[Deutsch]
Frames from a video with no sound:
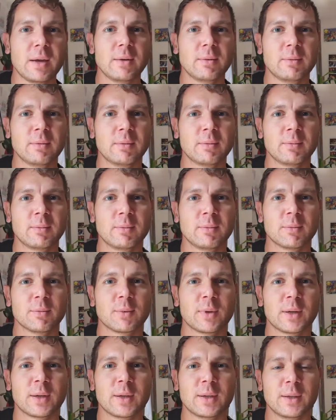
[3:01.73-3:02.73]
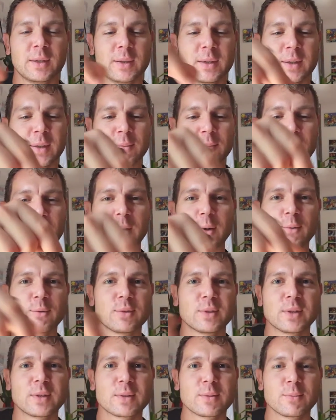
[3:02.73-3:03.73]
rein, wenn er den dann wieder
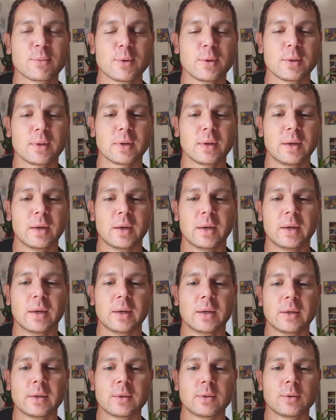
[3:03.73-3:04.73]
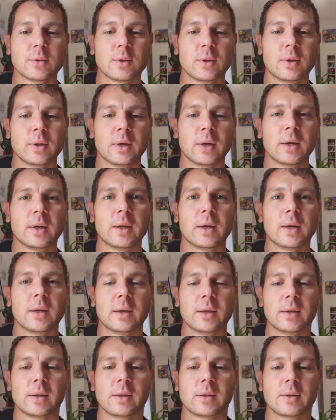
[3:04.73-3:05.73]
aufsetzen wollt. Sondern
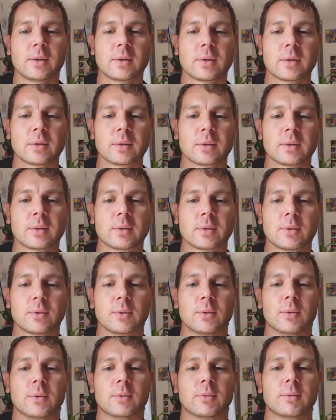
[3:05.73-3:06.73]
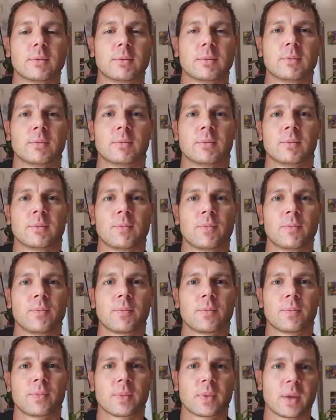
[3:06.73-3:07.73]
halt so.
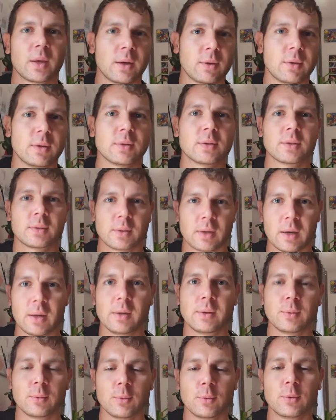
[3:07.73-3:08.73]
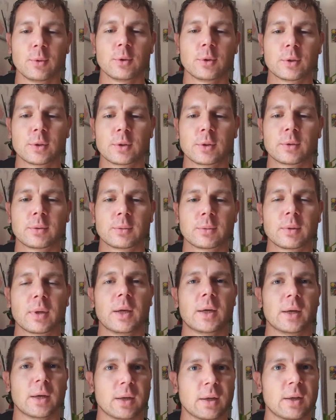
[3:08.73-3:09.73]
Ich weiß, das ist alles logisch.
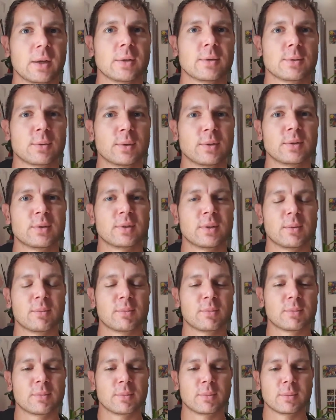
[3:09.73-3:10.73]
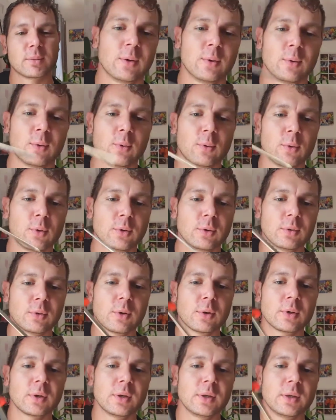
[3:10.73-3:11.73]
Ich erkläre es trotzdem. Und
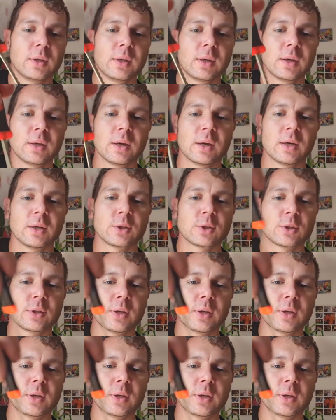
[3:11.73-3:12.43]
noch eine Idee, äh,